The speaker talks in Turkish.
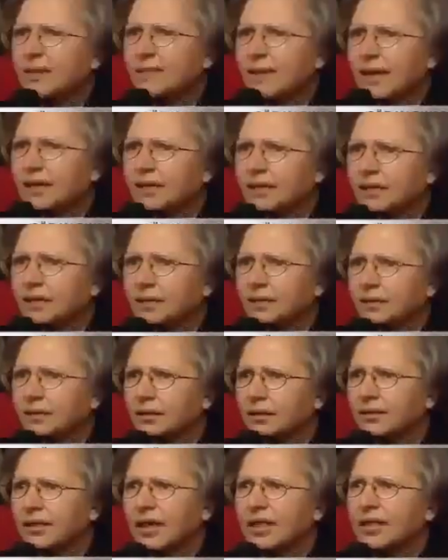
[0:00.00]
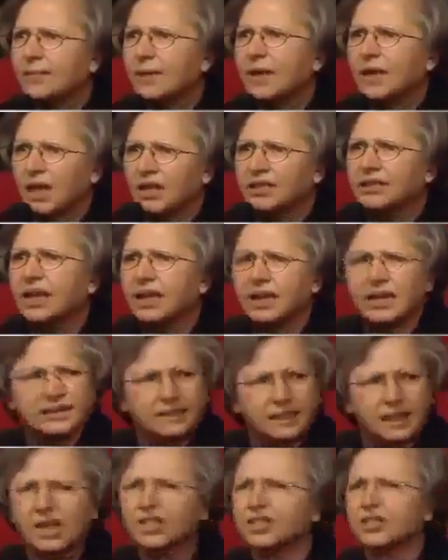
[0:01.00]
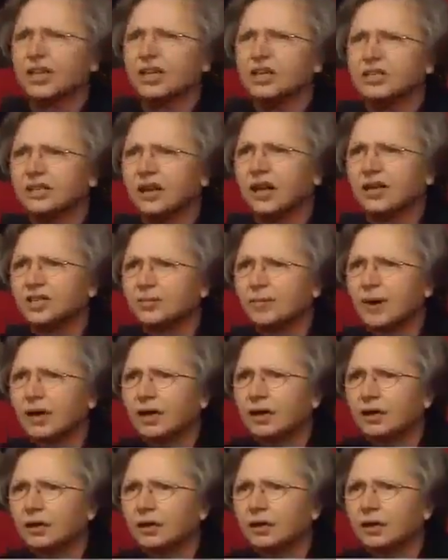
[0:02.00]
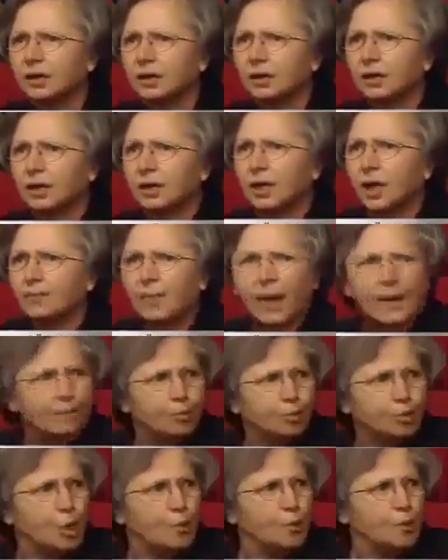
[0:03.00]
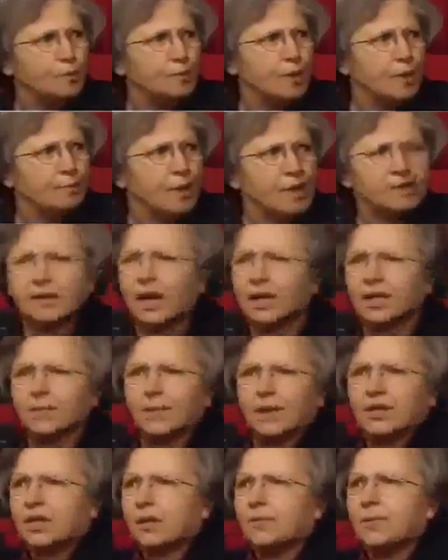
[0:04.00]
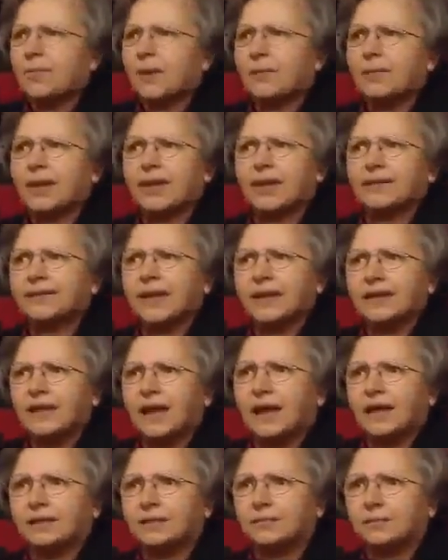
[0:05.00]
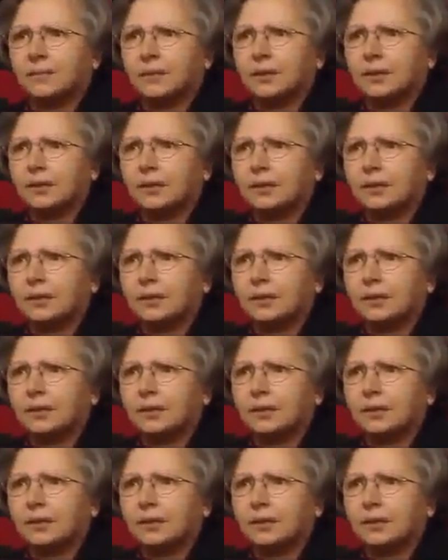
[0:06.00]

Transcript: Ne demek? Ne demek askerine silah çeken insan acımak? Ben bu toplumdan, ben sanki başka bir memleketten geldim.